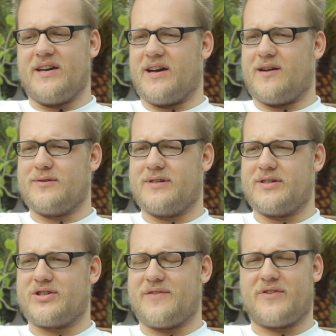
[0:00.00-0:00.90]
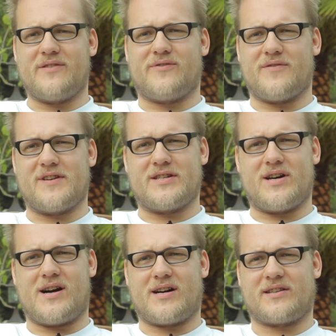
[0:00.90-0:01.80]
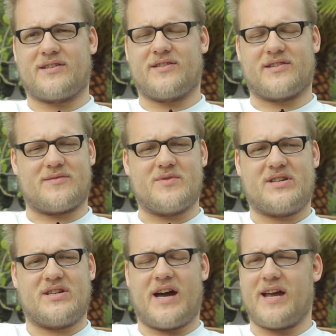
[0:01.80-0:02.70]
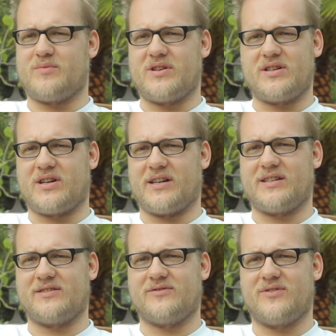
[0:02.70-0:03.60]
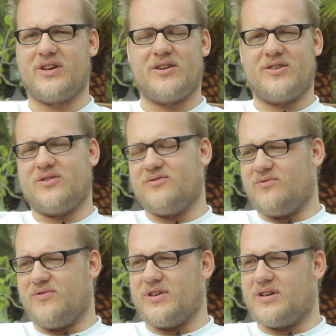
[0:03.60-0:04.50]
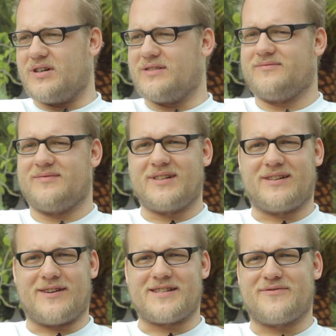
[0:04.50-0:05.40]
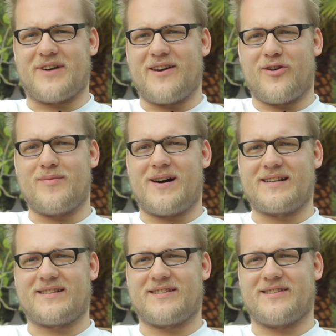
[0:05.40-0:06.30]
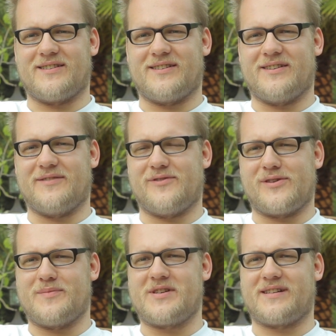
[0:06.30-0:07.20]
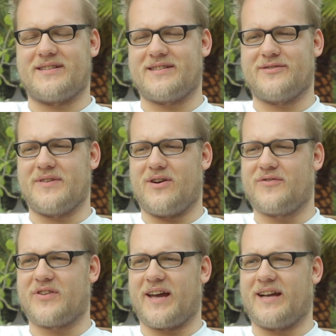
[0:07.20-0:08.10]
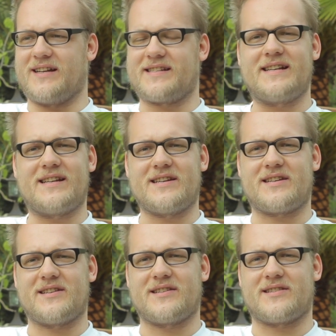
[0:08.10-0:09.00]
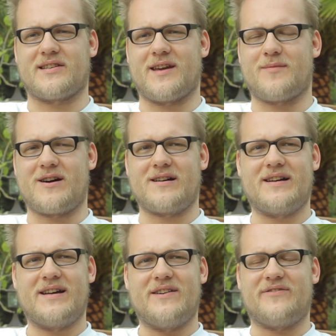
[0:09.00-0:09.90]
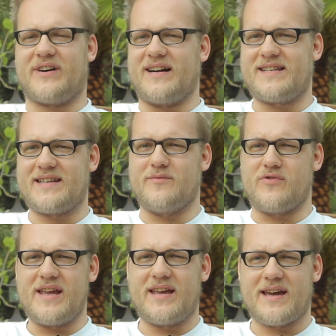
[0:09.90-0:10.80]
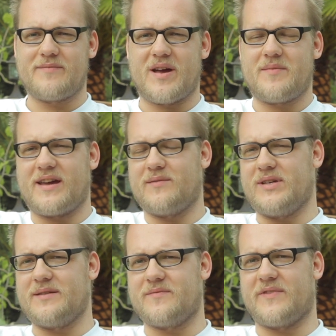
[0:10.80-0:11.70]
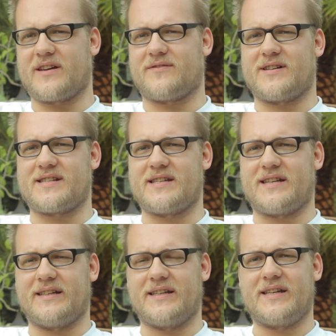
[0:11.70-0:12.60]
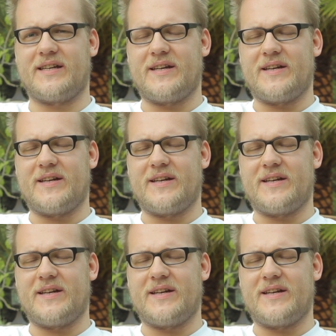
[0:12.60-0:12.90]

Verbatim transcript: Ich habe Stefan im Vorfeld gesagt, dass er mich einbinden kann, wie er quasi Freiräume hat. Äh, ich wollte mich da nicht irgendwie aufdrängen. Letztendlich ist das Thema Verhalten im Ringgame bei mir hängen geblieben, werde quasi dann